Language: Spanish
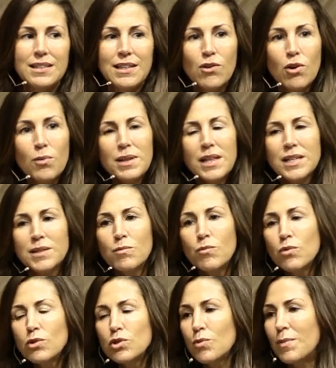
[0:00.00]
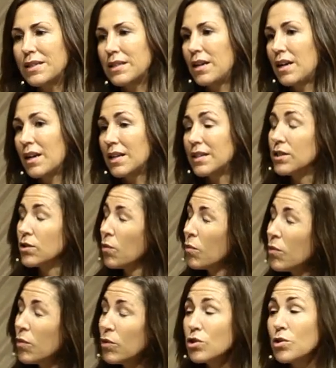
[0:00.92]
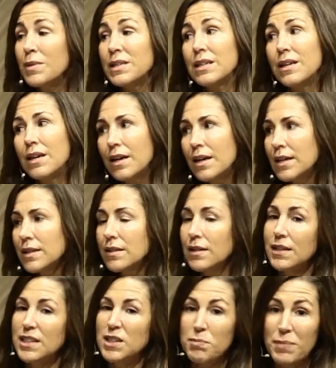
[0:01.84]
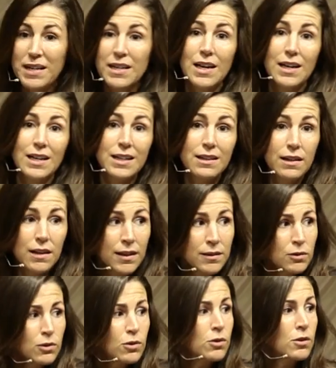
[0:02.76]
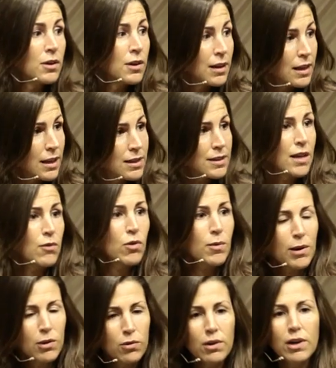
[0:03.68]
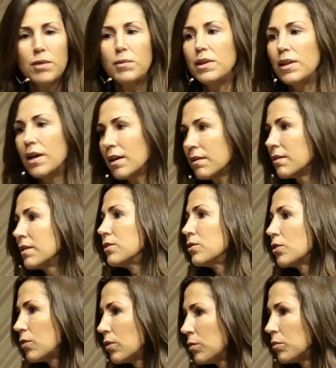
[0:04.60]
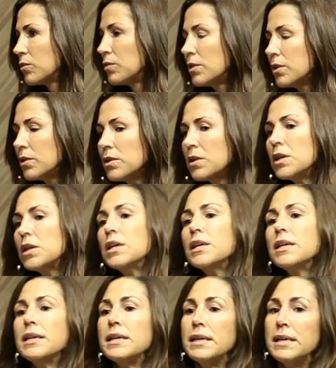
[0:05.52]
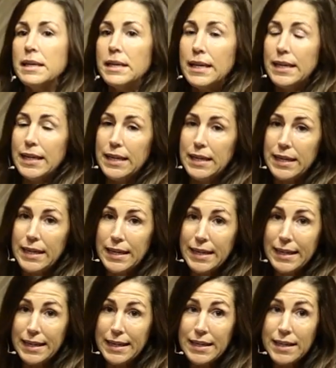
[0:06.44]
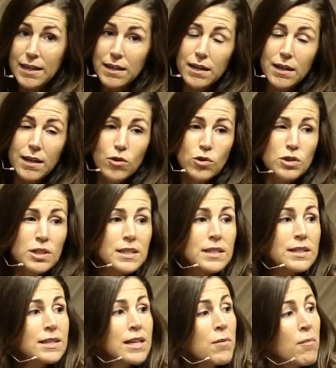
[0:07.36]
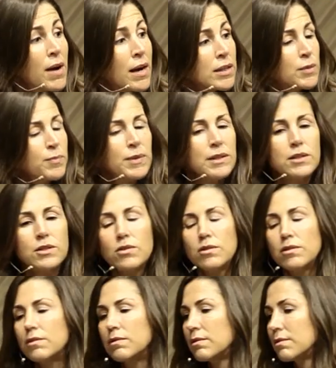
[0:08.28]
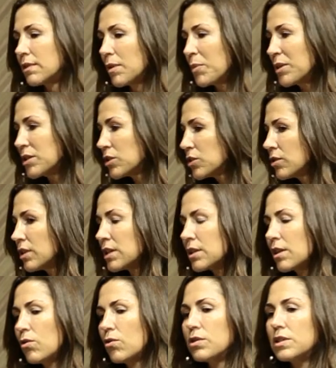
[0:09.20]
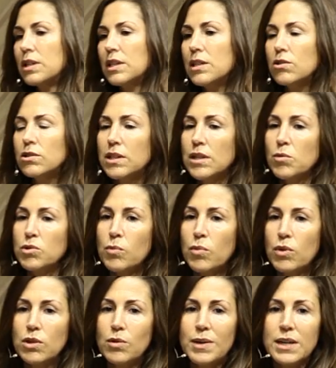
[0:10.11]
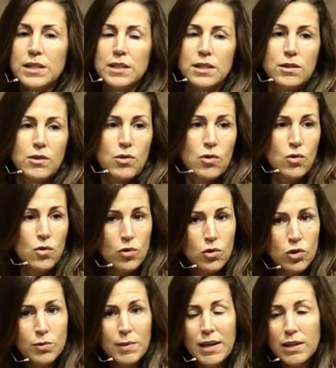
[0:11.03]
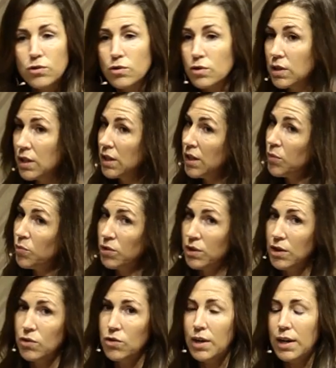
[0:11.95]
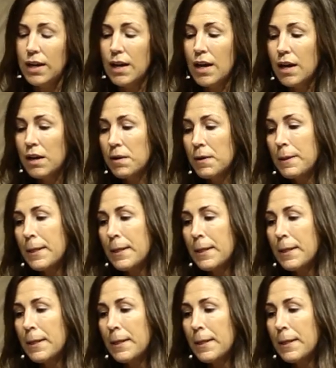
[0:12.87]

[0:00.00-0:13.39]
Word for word: tengo vidas mucho más largas y son mucho más largas, España liderando esa nueva longevidad en todo el mundo, y los sistemas de pensiones, que luego si quieres lo tratamos un poquito más, no nos van a sostener porque no es real.